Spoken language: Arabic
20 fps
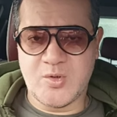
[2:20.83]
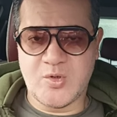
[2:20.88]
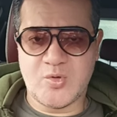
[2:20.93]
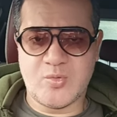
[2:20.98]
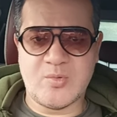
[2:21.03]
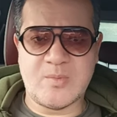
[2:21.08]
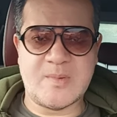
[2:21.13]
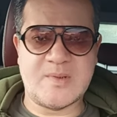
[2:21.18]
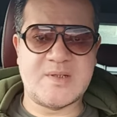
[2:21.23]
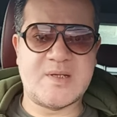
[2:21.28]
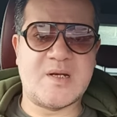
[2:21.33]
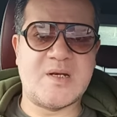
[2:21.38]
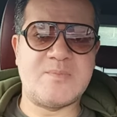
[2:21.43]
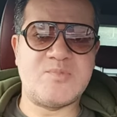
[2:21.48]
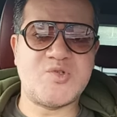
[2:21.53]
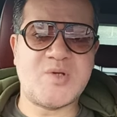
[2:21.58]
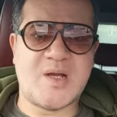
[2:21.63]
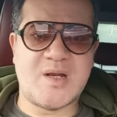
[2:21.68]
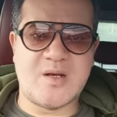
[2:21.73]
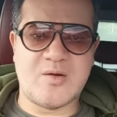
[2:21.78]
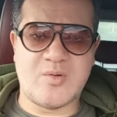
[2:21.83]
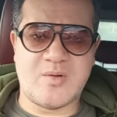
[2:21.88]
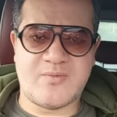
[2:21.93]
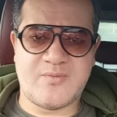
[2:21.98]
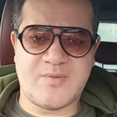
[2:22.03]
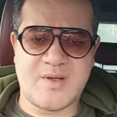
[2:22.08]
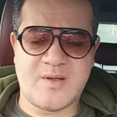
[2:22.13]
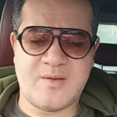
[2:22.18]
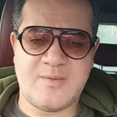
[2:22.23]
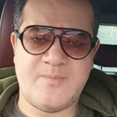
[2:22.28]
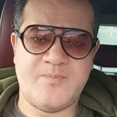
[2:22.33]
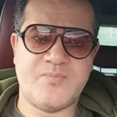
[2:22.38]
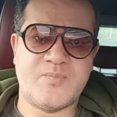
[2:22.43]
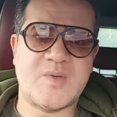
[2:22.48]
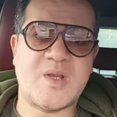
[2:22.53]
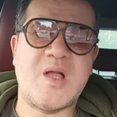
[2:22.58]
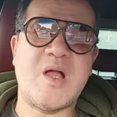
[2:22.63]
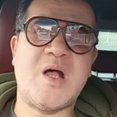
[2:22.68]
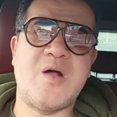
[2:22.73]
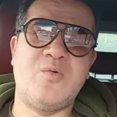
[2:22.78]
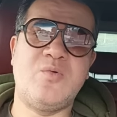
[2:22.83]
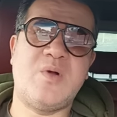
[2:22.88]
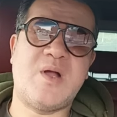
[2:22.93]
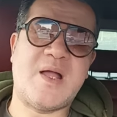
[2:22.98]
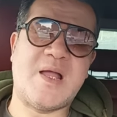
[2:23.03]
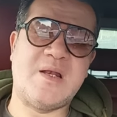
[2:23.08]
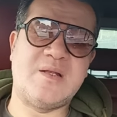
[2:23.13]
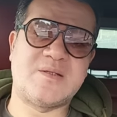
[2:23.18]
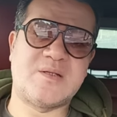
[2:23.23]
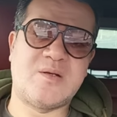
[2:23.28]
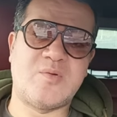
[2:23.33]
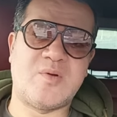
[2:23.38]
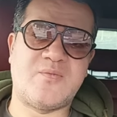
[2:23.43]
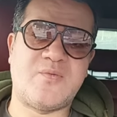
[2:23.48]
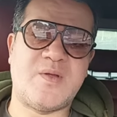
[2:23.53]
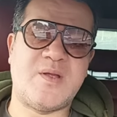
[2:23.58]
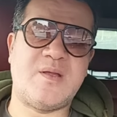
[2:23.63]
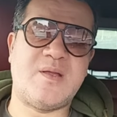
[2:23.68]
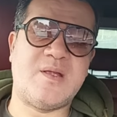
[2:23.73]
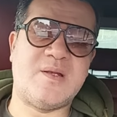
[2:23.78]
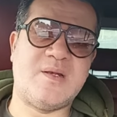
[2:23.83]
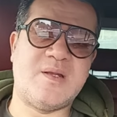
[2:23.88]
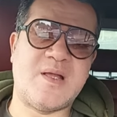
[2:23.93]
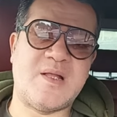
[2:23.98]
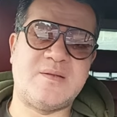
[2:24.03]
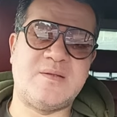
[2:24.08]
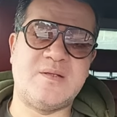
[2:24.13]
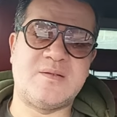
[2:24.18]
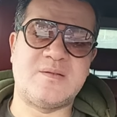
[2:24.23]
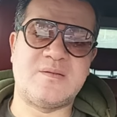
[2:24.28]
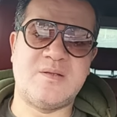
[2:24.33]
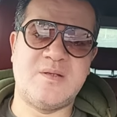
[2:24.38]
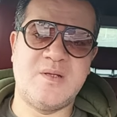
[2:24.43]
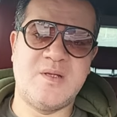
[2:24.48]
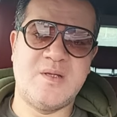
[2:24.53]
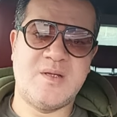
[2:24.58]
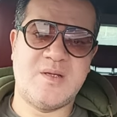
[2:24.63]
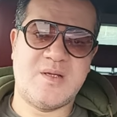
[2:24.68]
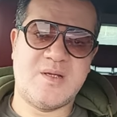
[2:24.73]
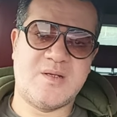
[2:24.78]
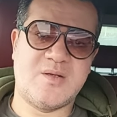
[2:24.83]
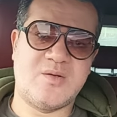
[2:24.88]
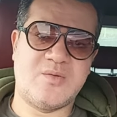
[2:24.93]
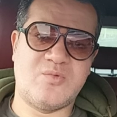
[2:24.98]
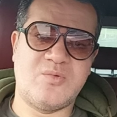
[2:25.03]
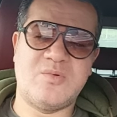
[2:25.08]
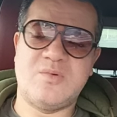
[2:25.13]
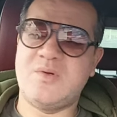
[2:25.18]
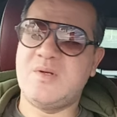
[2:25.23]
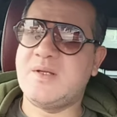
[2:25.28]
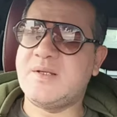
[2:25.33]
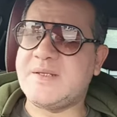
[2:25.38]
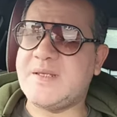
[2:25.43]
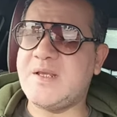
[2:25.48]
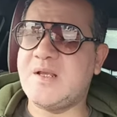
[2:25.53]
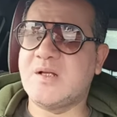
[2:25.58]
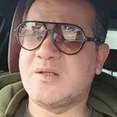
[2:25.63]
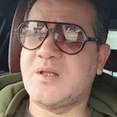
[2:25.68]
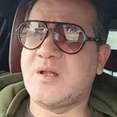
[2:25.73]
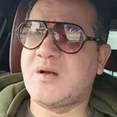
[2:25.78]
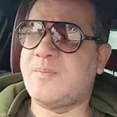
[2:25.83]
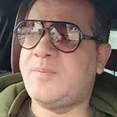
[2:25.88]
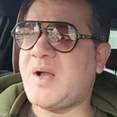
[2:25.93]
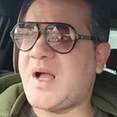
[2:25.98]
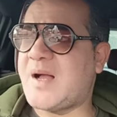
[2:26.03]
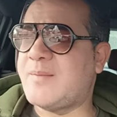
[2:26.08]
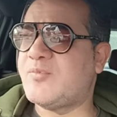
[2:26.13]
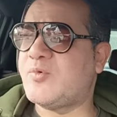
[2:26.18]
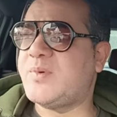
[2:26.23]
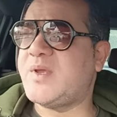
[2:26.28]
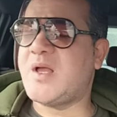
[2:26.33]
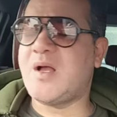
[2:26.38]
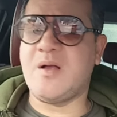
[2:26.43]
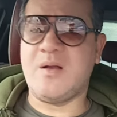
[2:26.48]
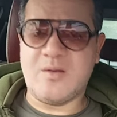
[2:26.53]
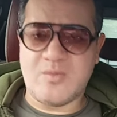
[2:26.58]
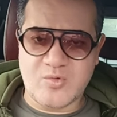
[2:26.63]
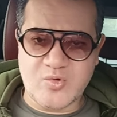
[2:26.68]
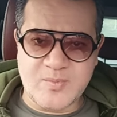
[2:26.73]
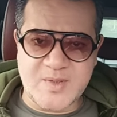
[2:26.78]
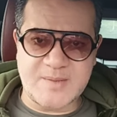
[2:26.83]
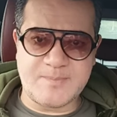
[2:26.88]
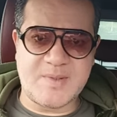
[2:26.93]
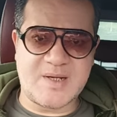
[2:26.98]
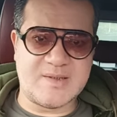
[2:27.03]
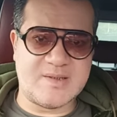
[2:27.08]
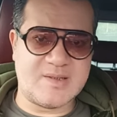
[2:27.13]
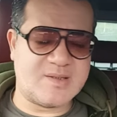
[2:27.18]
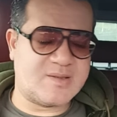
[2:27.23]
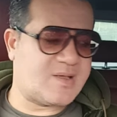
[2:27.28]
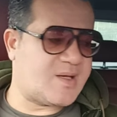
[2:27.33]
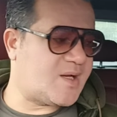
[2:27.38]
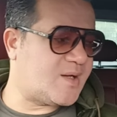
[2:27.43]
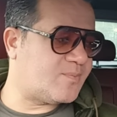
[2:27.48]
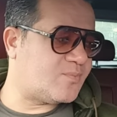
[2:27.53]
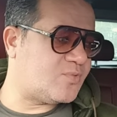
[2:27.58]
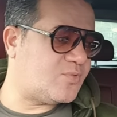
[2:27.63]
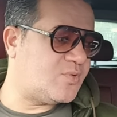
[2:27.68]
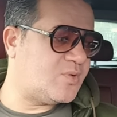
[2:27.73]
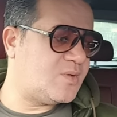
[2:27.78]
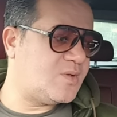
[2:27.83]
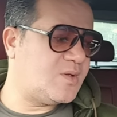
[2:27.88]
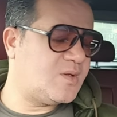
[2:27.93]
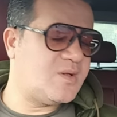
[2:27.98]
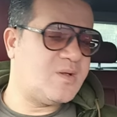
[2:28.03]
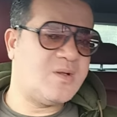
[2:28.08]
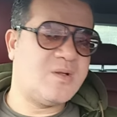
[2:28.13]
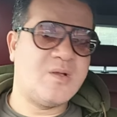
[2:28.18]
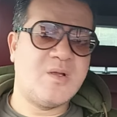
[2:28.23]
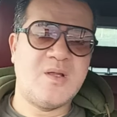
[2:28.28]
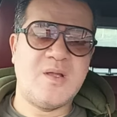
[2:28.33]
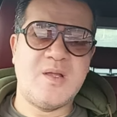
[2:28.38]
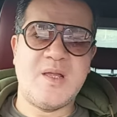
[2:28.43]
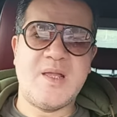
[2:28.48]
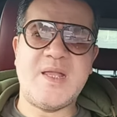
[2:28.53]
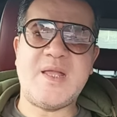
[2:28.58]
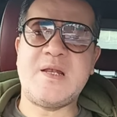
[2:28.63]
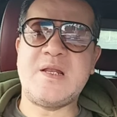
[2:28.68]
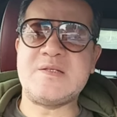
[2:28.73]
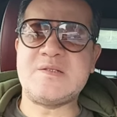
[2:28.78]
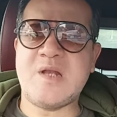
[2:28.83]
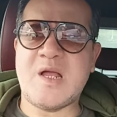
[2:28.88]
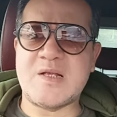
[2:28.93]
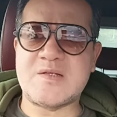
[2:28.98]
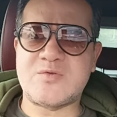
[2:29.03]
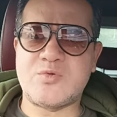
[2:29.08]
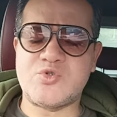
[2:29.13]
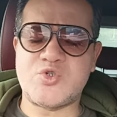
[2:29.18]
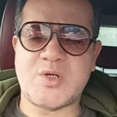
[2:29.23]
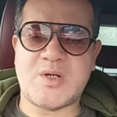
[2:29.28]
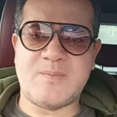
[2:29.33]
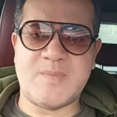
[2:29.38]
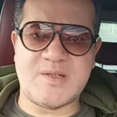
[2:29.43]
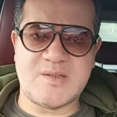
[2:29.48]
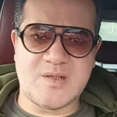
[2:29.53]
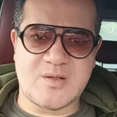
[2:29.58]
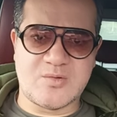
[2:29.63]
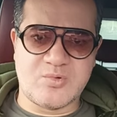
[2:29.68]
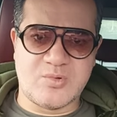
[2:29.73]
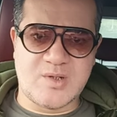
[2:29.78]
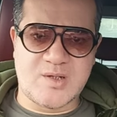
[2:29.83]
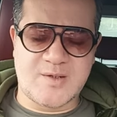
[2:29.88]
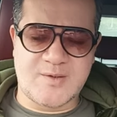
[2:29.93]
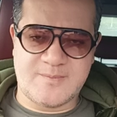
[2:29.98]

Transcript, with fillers: وما بنتكلمش على الوفاه او حاله الوفاه اللي ادت انه جيجا ضرب حمو بيها ومات بعد كده حمو هي نازله على السوشيال ميديا كلها